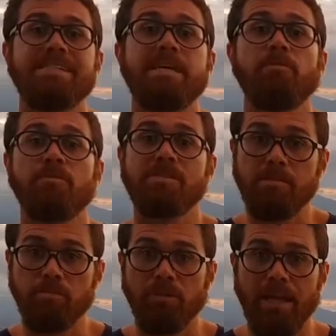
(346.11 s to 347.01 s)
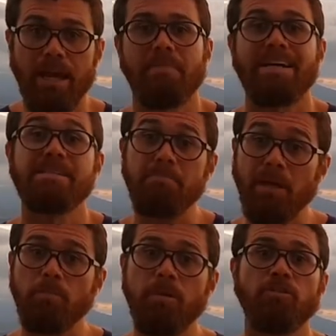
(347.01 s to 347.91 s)
sempre que você puder, passe
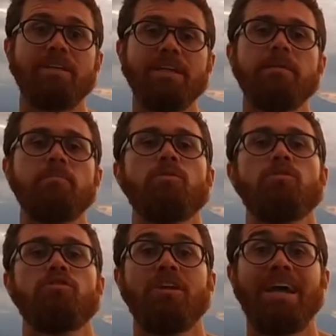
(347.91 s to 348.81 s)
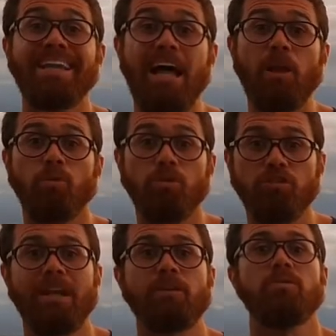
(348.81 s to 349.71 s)
pelo menos 30 minutos na
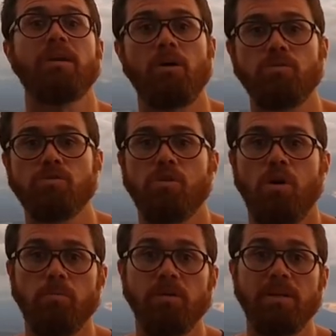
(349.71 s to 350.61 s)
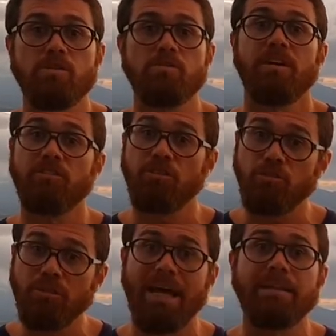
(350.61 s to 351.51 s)
luz natural do sol, porque isso vai te
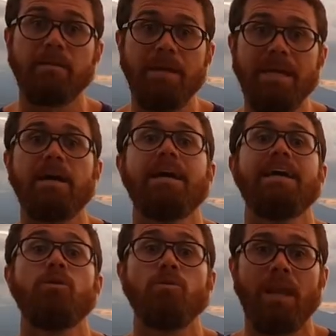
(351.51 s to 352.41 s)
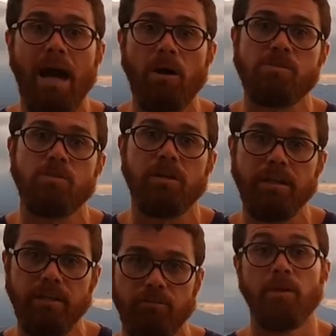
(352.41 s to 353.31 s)
ajudar também a regular o seu
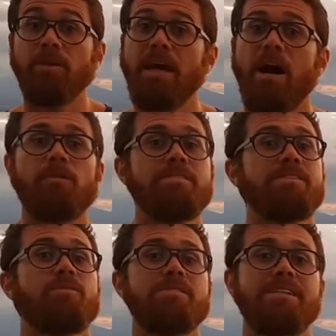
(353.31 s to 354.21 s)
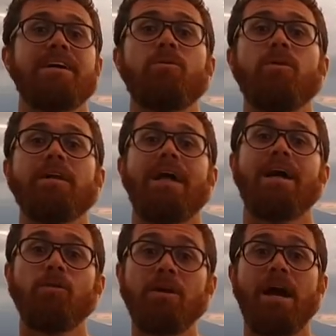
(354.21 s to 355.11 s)
organismo. E o ideal é que você consiga
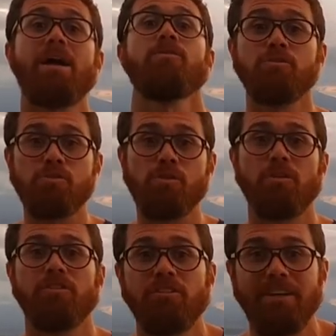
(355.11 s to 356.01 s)
acordar no horário onde o sol esteja